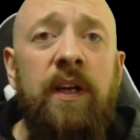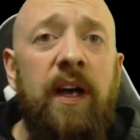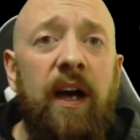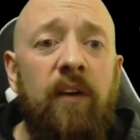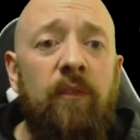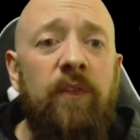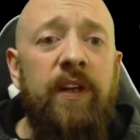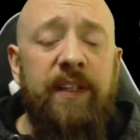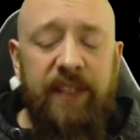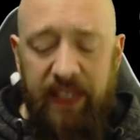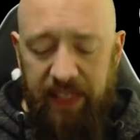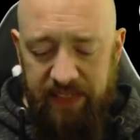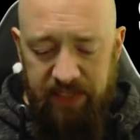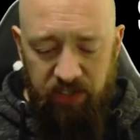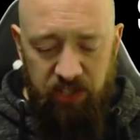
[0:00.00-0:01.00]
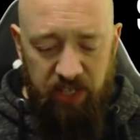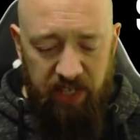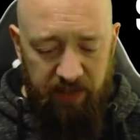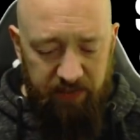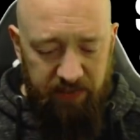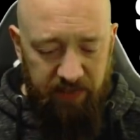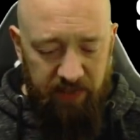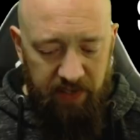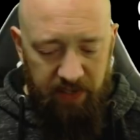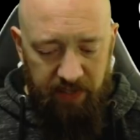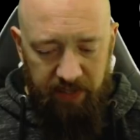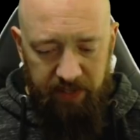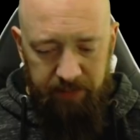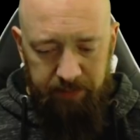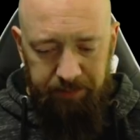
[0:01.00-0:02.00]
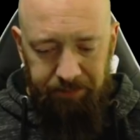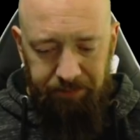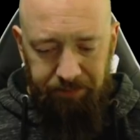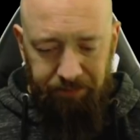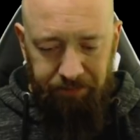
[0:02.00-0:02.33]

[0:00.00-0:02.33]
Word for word: Aber man hat ganz geschafft. Ähm,